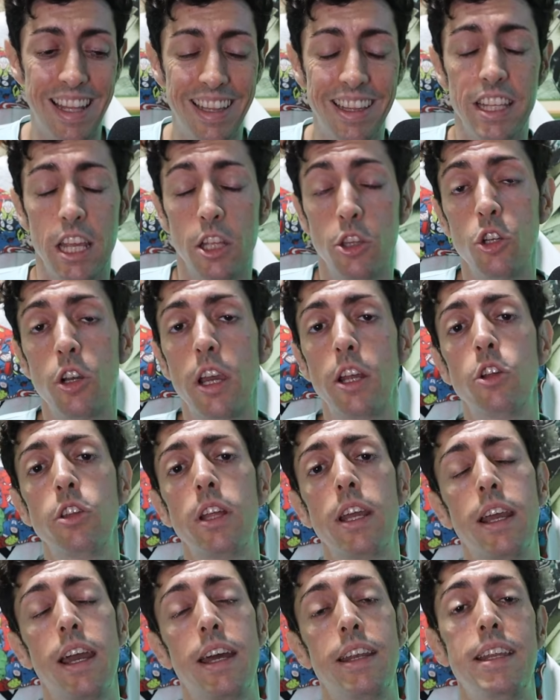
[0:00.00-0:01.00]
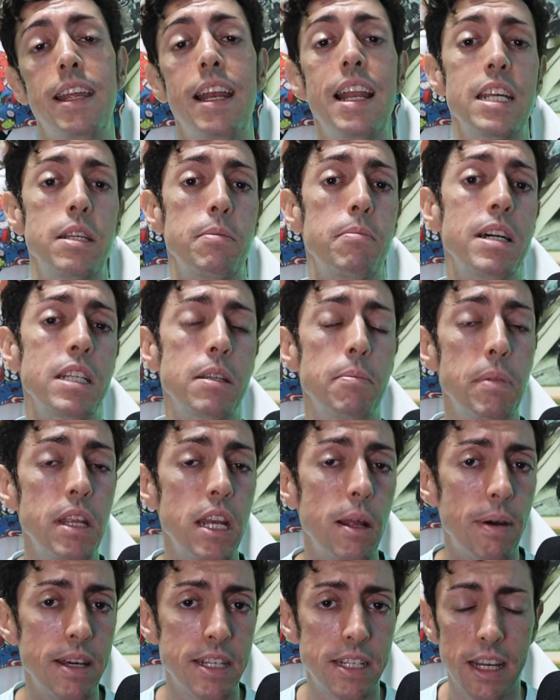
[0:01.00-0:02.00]
entiendo que no tengan ni las más
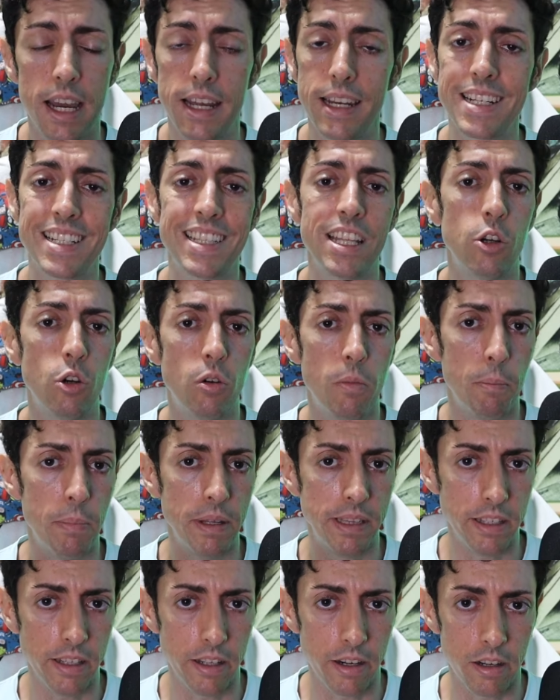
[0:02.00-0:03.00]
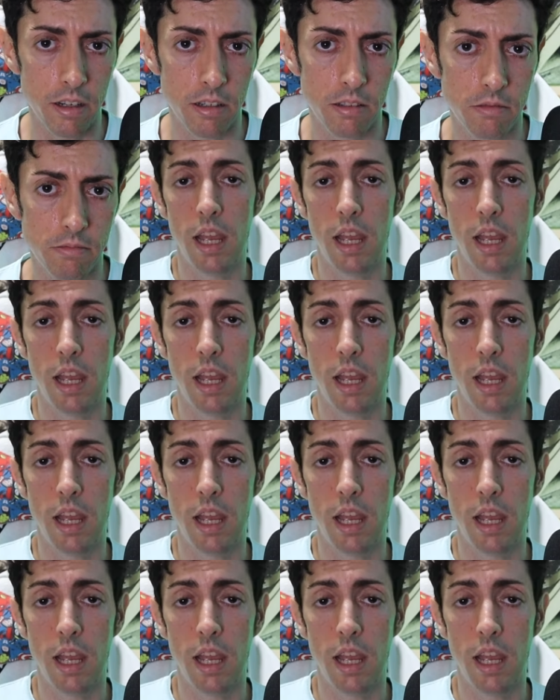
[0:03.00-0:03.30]
mínimas ganas de competir.